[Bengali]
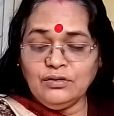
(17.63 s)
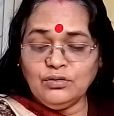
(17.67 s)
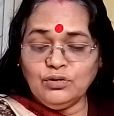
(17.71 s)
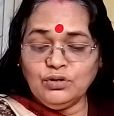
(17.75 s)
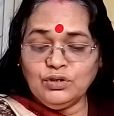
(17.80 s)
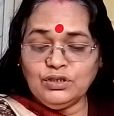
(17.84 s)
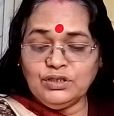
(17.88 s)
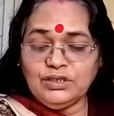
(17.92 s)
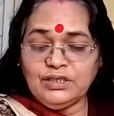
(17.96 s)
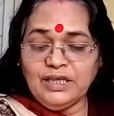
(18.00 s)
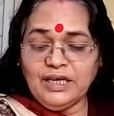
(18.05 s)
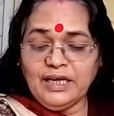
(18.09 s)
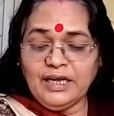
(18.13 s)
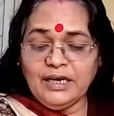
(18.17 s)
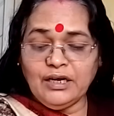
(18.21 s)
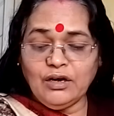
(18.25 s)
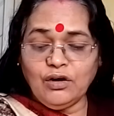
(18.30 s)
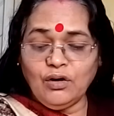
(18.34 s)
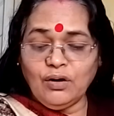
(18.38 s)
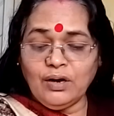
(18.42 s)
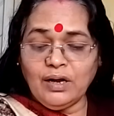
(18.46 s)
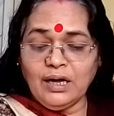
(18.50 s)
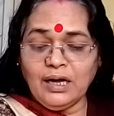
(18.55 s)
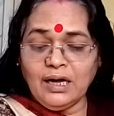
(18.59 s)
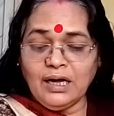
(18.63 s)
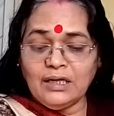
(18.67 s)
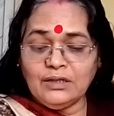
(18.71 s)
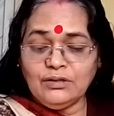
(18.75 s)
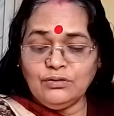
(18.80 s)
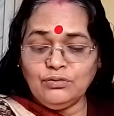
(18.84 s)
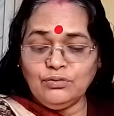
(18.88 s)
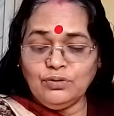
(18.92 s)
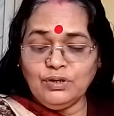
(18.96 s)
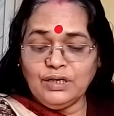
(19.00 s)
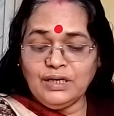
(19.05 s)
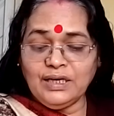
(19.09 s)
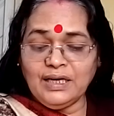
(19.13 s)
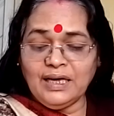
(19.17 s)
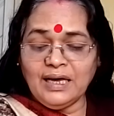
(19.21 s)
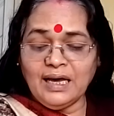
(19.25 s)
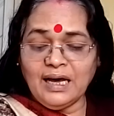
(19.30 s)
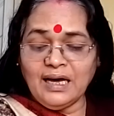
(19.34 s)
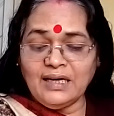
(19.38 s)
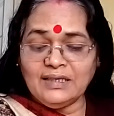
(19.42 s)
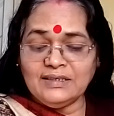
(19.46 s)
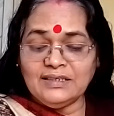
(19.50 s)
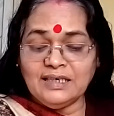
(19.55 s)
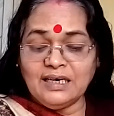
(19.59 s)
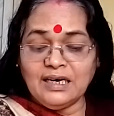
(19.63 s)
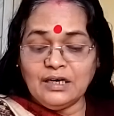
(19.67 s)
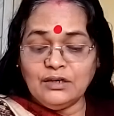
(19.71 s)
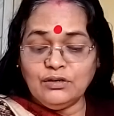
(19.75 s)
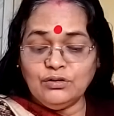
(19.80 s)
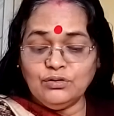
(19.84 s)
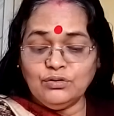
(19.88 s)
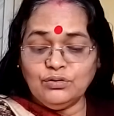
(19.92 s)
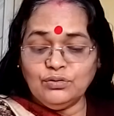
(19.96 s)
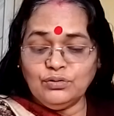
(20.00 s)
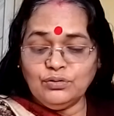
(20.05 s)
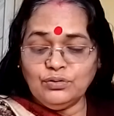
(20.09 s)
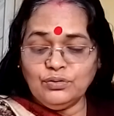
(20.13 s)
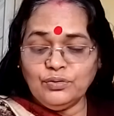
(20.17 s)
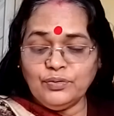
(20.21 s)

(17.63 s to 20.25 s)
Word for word: গদ্যের করা হাতুড়িকে আজ হানো